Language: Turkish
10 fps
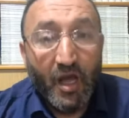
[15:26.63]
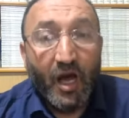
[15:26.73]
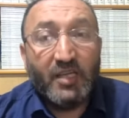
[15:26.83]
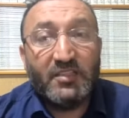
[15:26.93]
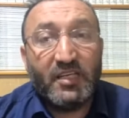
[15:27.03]

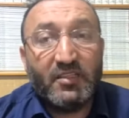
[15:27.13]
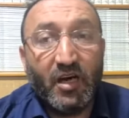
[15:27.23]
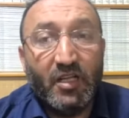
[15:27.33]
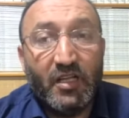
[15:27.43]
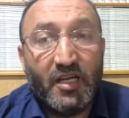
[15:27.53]
Hz.
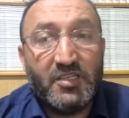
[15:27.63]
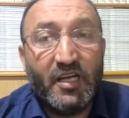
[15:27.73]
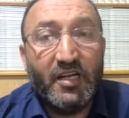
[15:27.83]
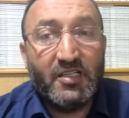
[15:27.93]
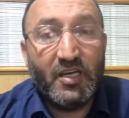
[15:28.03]
Allah
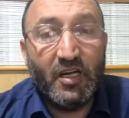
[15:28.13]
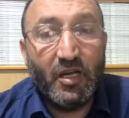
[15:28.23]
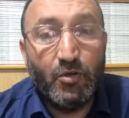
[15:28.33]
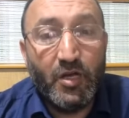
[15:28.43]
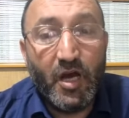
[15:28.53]
Celle
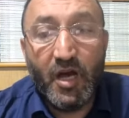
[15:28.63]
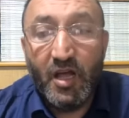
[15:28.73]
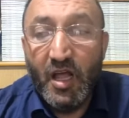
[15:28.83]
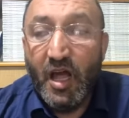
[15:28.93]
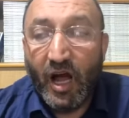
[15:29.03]
Celaluhu'ya
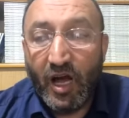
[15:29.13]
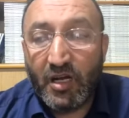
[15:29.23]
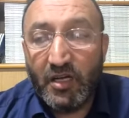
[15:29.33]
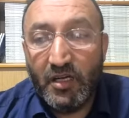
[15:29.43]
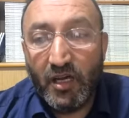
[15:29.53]

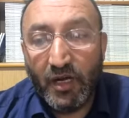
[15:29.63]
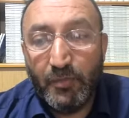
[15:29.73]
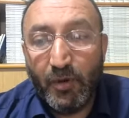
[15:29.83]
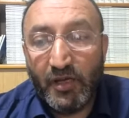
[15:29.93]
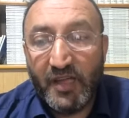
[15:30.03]
hakkıyla
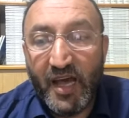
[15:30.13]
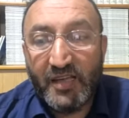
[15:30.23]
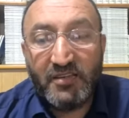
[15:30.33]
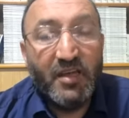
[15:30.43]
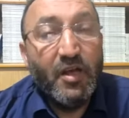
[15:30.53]

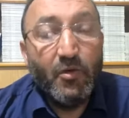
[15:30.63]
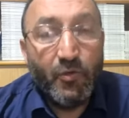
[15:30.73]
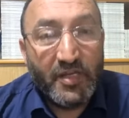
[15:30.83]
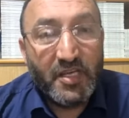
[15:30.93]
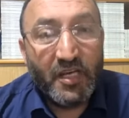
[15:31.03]
ibadet
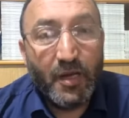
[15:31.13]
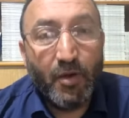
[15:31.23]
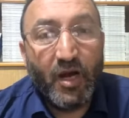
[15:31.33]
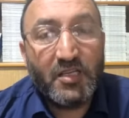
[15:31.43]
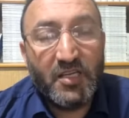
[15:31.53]
ve Cenab-ı
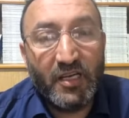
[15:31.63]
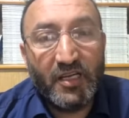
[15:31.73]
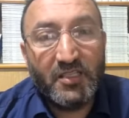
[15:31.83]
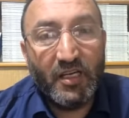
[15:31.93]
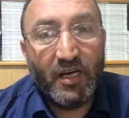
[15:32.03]
Hak
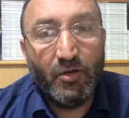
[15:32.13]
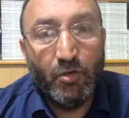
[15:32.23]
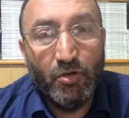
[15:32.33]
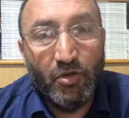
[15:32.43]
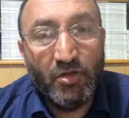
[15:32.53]
Celle
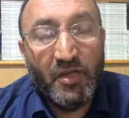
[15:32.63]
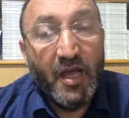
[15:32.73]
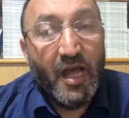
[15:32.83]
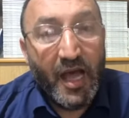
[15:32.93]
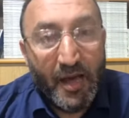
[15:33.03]
Celaluhu'nun
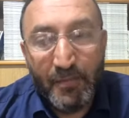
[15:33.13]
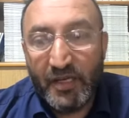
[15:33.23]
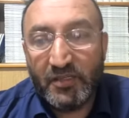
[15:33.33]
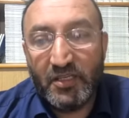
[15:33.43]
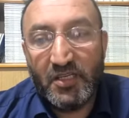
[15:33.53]

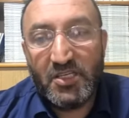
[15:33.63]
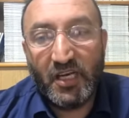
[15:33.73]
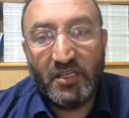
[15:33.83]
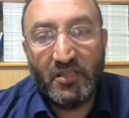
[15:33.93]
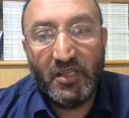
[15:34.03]
emrettiği
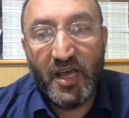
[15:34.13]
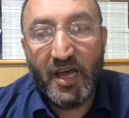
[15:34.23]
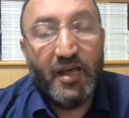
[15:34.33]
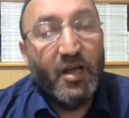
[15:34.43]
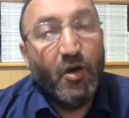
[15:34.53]

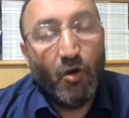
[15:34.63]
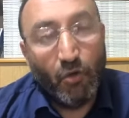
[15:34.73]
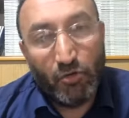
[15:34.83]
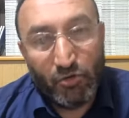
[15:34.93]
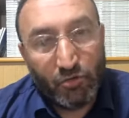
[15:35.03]
şekilde
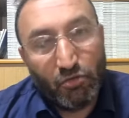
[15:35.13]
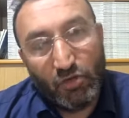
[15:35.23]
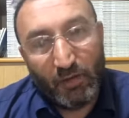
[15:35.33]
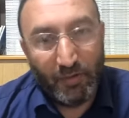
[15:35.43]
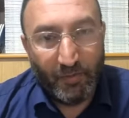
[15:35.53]
orucu
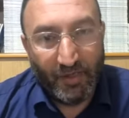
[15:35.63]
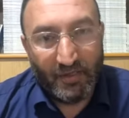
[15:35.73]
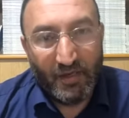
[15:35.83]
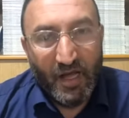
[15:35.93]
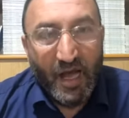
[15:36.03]
tutabilmek.
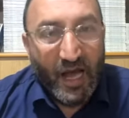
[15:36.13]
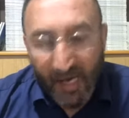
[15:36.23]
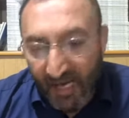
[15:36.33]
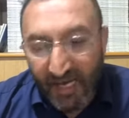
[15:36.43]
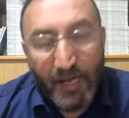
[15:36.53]

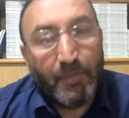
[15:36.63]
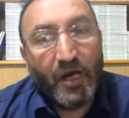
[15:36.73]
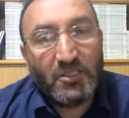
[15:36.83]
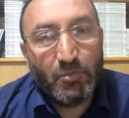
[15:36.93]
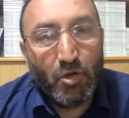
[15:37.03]
Hele hele
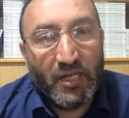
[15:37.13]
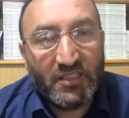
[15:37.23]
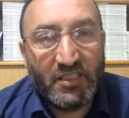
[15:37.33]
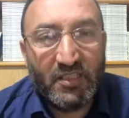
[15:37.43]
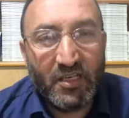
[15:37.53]
bazı böyle
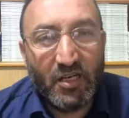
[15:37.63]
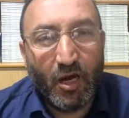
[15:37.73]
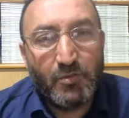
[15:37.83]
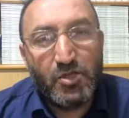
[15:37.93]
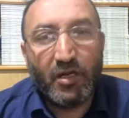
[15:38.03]
sinirli
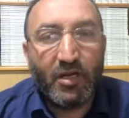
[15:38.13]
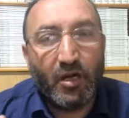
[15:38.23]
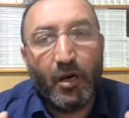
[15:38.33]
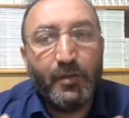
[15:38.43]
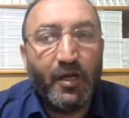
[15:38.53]
amcalar,
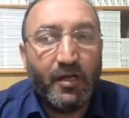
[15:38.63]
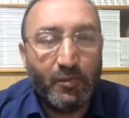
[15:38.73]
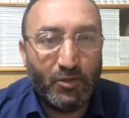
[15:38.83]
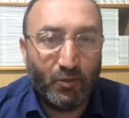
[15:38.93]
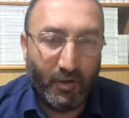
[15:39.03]

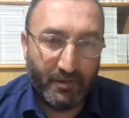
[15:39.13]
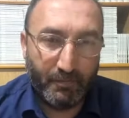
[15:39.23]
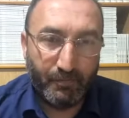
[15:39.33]
abilerimiz var.